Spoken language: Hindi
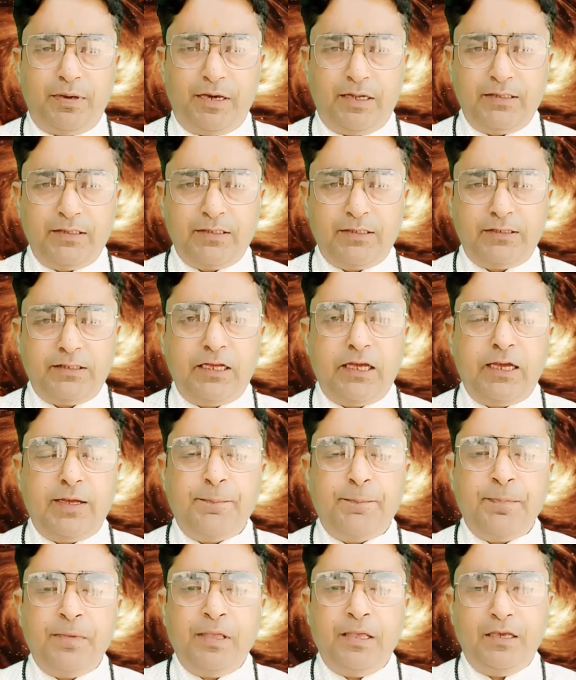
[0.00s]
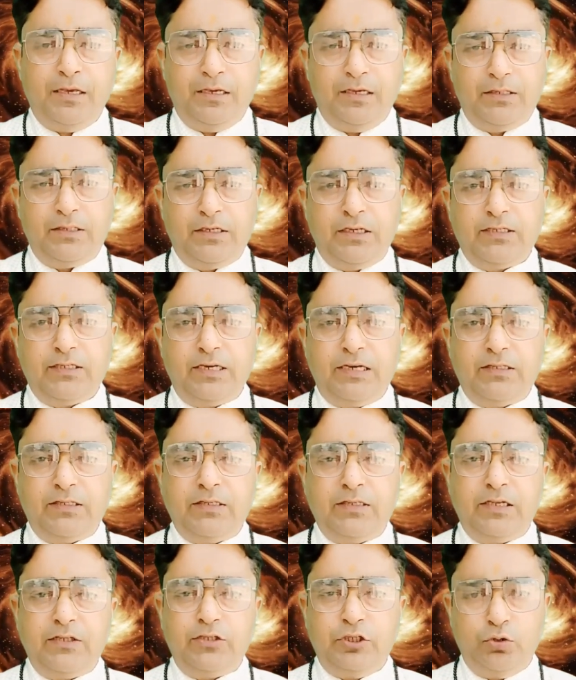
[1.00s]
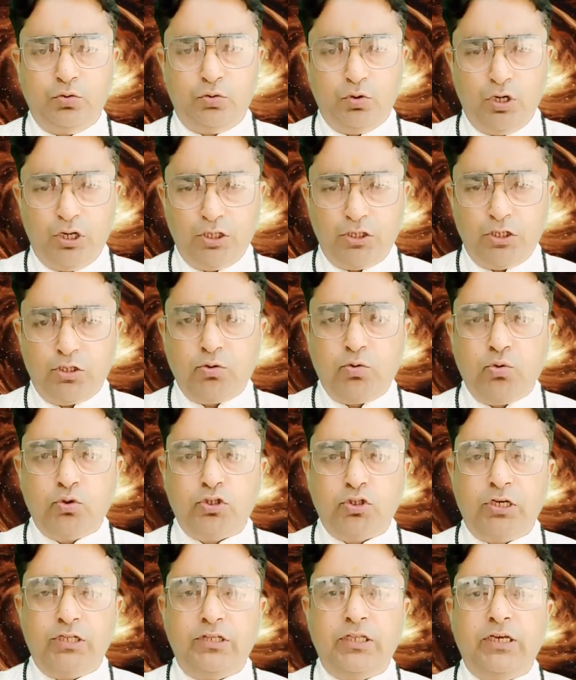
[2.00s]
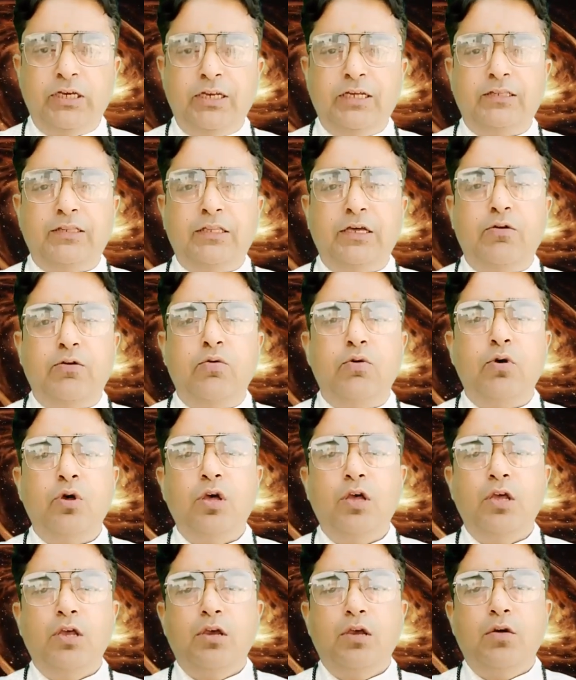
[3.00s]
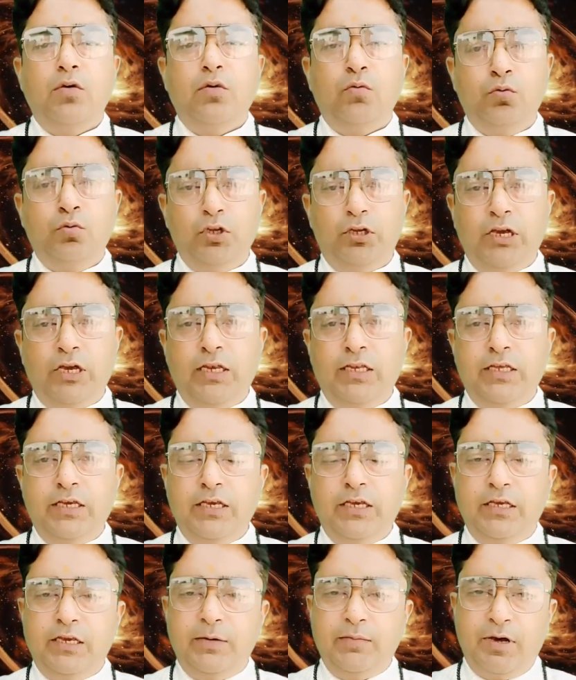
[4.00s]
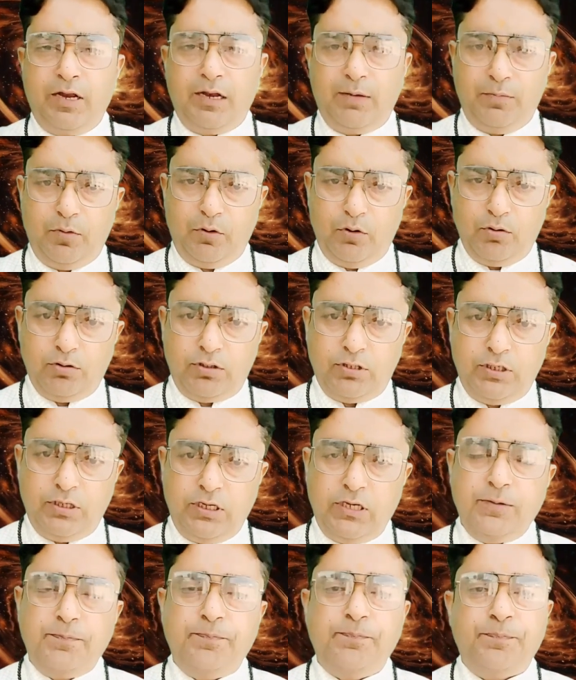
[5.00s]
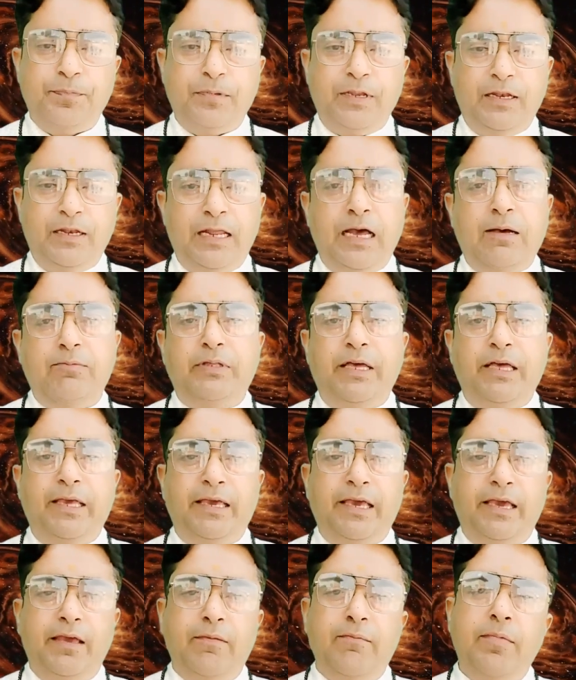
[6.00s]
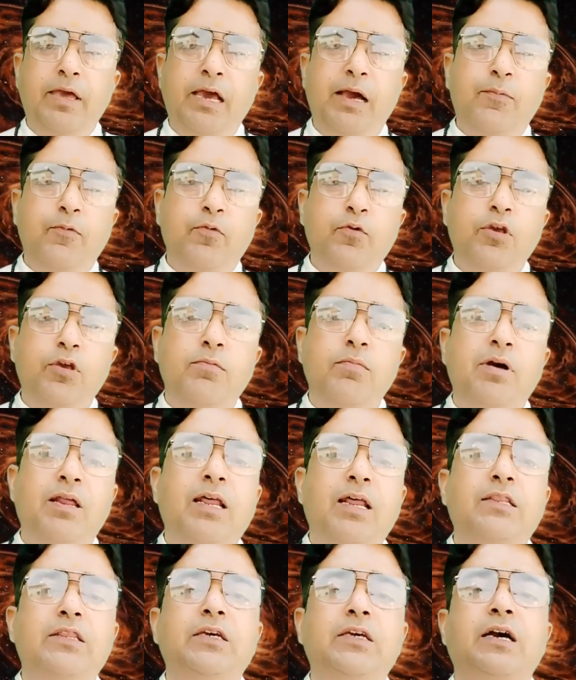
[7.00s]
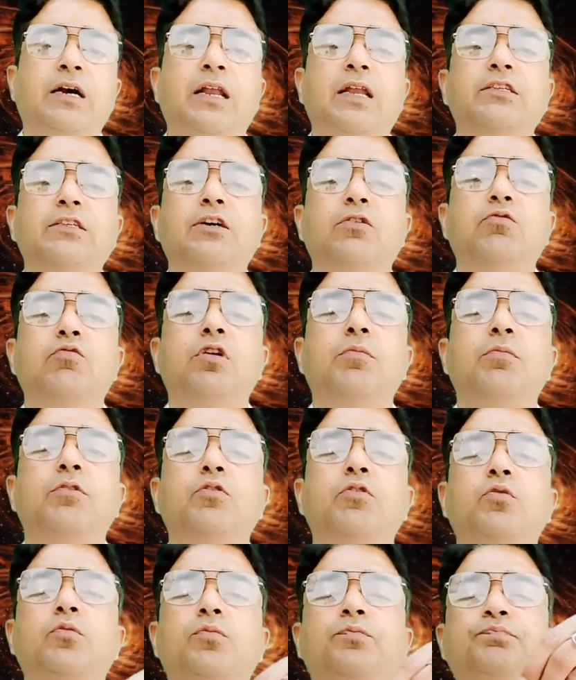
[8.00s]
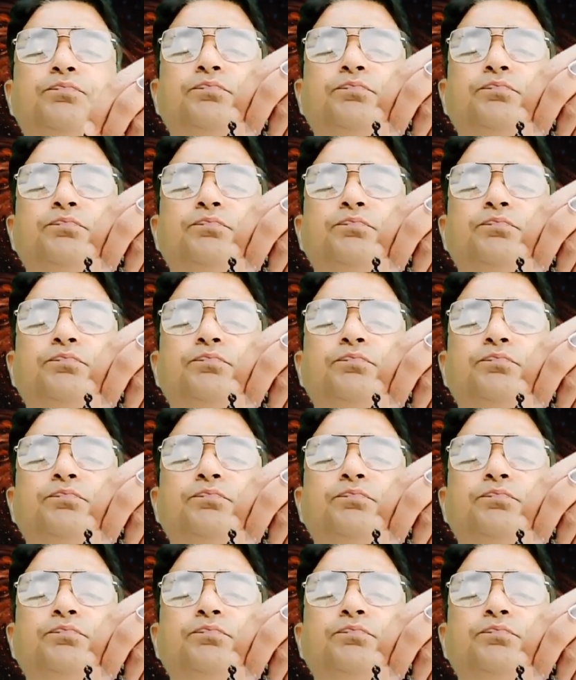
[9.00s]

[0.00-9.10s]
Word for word: पहन सकता है इसके साथ साथ जिनको नज़र दोष अधिक लगता हो उनके लिए ये माला बहुत ही लाभदायक है मैं आपको ये माला दिखाना चाहूंगा मित्रों